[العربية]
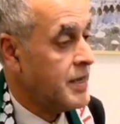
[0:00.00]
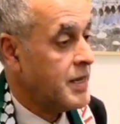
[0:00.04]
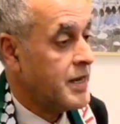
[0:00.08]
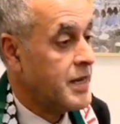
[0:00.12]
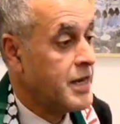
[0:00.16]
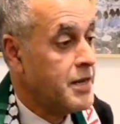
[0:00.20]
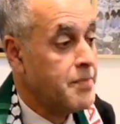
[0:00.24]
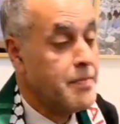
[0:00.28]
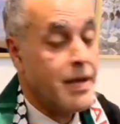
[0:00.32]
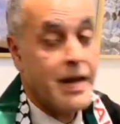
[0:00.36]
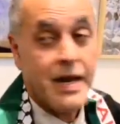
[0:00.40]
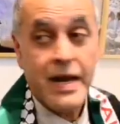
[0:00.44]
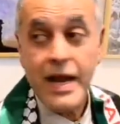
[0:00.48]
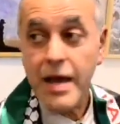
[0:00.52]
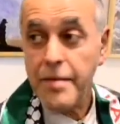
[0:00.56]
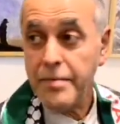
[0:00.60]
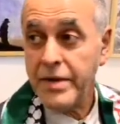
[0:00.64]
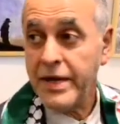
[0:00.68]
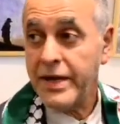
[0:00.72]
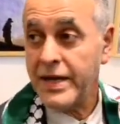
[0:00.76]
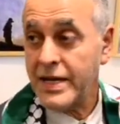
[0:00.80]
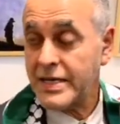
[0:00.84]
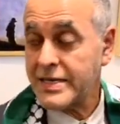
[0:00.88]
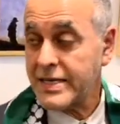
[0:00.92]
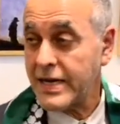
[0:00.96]
لمن لا
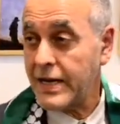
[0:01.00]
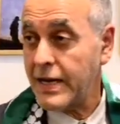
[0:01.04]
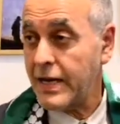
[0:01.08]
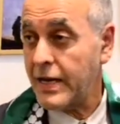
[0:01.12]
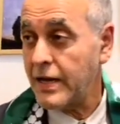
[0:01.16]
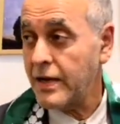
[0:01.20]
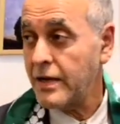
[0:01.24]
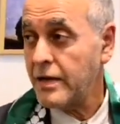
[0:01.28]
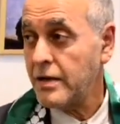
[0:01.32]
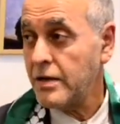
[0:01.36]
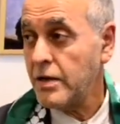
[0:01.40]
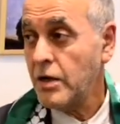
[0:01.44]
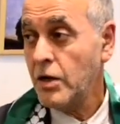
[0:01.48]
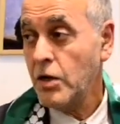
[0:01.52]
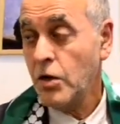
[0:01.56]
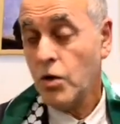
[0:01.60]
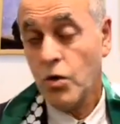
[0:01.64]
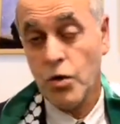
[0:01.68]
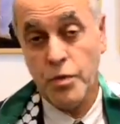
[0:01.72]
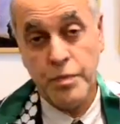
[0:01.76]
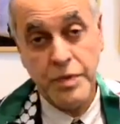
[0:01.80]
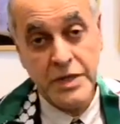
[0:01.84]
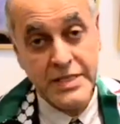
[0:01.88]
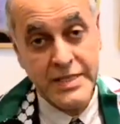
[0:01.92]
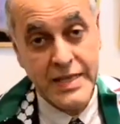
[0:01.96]
مهنة له
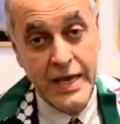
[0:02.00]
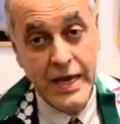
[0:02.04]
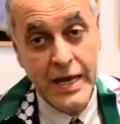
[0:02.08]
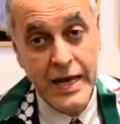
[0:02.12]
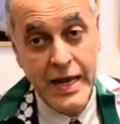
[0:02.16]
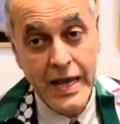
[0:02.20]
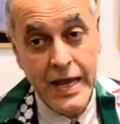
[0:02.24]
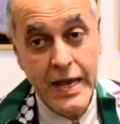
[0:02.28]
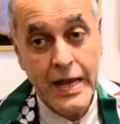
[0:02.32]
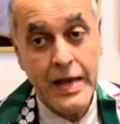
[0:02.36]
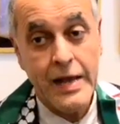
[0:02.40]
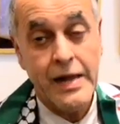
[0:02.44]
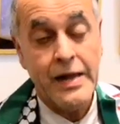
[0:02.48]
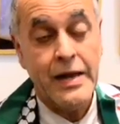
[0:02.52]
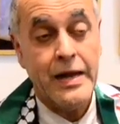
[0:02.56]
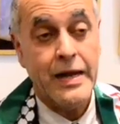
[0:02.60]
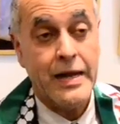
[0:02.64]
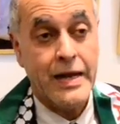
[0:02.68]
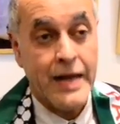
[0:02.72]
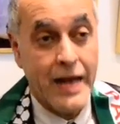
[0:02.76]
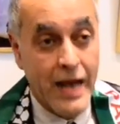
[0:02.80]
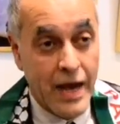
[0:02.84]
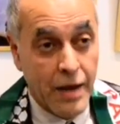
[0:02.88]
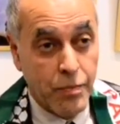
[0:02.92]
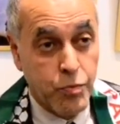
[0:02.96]
وبالتالي
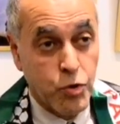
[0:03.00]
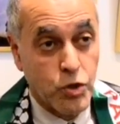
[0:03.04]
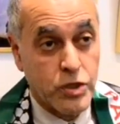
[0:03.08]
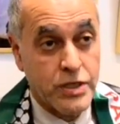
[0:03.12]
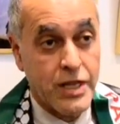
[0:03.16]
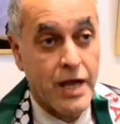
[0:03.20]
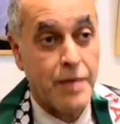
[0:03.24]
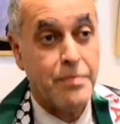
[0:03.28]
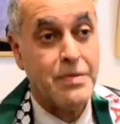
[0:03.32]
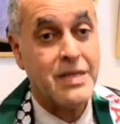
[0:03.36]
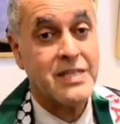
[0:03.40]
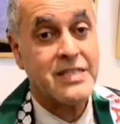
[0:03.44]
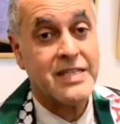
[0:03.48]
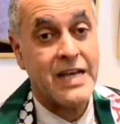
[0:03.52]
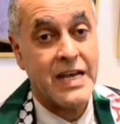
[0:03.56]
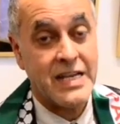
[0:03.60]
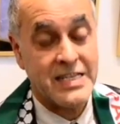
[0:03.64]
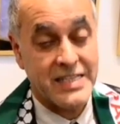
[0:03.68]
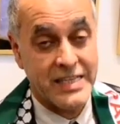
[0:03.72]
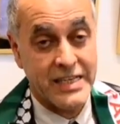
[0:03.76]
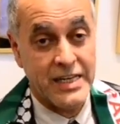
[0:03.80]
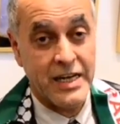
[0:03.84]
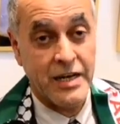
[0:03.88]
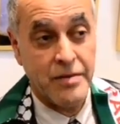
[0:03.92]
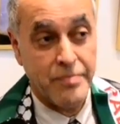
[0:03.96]
لا بد من
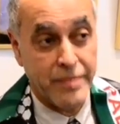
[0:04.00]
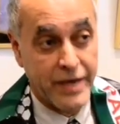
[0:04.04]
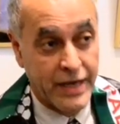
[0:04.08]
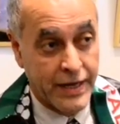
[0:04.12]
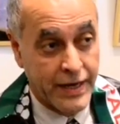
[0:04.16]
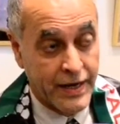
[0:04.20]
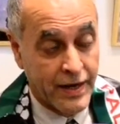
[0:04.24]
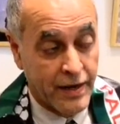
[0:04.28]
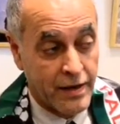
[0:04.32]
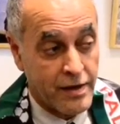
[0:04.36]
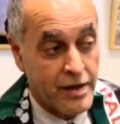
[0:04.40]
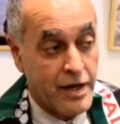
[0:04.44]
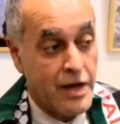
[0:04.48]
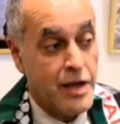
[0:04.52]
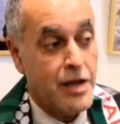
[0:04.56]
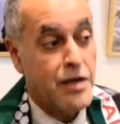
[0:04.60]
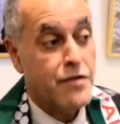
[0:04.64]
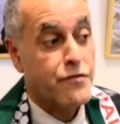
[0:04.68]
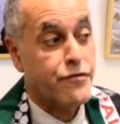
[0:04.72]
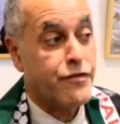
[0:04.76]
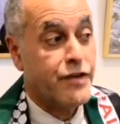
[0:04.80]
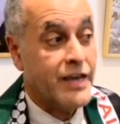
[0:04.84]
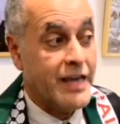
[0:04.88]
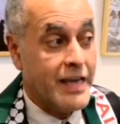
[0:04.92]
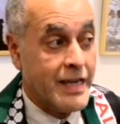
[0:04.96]
تحصين المهنة
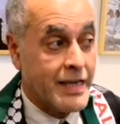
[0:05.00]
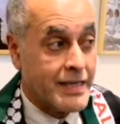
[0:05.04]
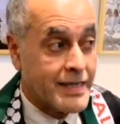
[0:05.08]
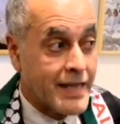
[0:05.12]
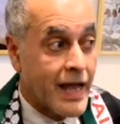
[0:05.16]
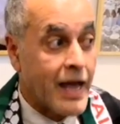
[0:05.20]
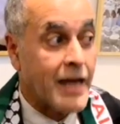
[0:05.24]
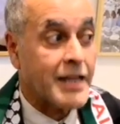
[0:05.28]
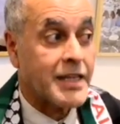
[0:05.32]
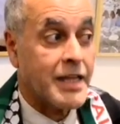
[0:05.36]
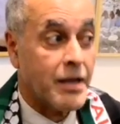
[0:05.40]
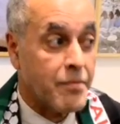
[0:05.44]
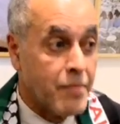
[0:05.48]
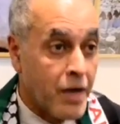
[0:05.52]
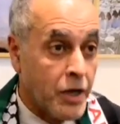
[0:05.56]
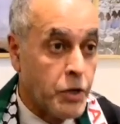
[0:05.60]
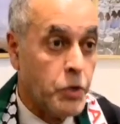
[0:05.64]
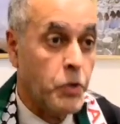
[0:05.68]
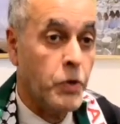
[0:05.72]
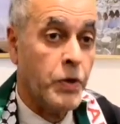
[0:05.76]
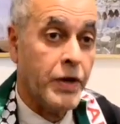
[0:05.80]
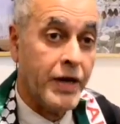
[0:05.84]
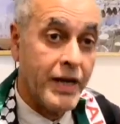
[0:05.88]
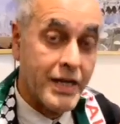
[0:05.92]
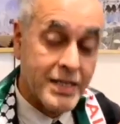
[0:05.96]
في إطار
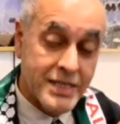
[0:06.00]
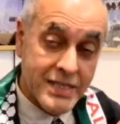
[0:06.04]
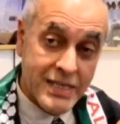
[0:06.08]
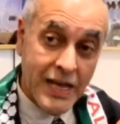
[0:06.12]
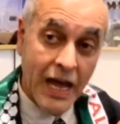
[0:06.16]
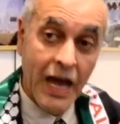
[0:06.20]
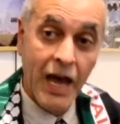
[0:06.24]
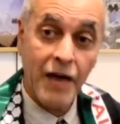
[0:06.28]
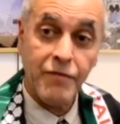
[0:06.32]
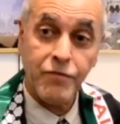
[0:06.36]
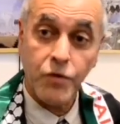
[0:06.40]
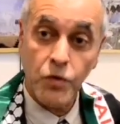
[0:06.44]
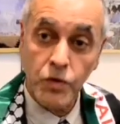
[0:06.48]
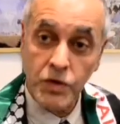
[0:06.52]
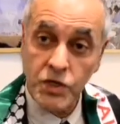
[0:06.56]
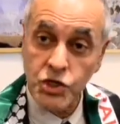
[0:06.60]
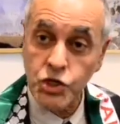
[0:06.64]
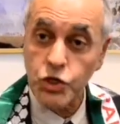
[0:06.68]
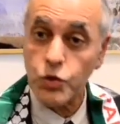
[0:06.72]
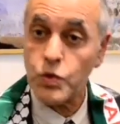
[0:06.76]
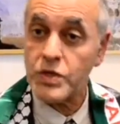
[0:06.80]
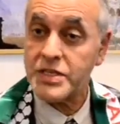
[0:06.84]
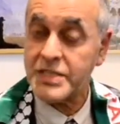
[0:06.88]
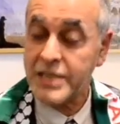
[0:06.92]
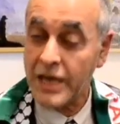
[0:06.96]
ضمان حرية الصحافة
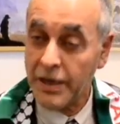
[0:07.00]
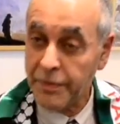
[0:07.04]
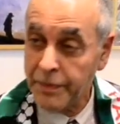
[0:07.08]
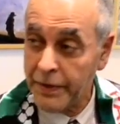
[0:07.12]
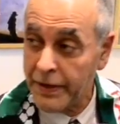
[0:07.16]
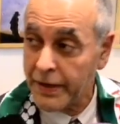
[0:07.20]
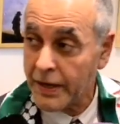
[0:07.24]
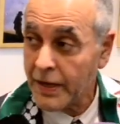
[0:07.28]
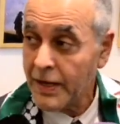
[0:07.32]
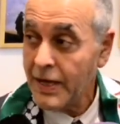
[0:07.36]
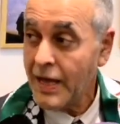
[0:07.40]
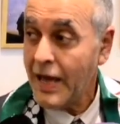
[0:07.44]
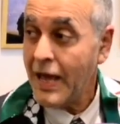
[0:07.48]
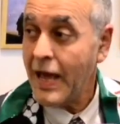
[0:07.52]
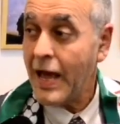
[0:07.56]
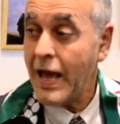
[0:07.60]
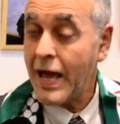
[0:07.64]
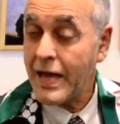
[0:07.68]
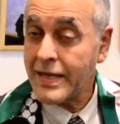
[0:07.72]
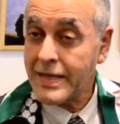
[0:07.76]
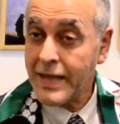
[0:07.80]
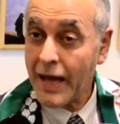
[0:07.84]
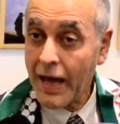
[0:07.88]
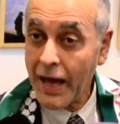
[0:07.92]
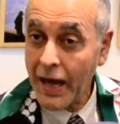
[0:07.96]
والنشر والتعبير
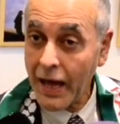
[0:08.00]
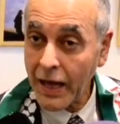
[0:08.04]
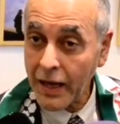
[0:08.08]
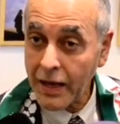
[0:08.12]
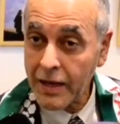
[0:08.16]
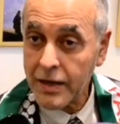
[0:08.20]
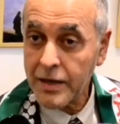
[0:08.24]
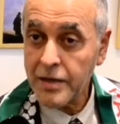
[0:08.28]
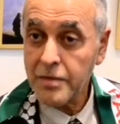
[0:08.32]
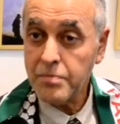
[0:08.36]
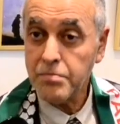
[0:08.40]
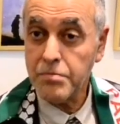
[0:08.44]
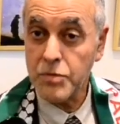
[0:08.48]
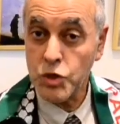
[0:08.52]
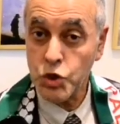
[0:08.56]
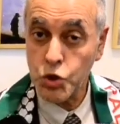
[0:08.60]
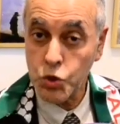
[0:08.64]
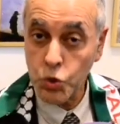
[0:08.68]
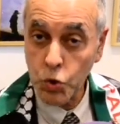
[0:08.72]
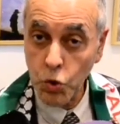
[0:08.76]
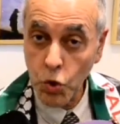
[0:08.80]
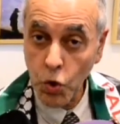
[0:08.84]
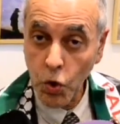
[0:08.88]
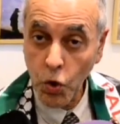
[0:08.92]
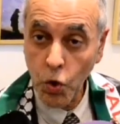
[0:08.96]
هذا حق
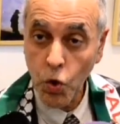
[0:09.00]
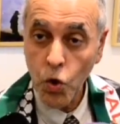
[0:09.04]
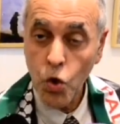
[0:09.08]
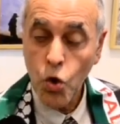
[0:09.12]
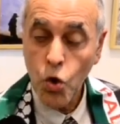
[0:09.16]
مشروع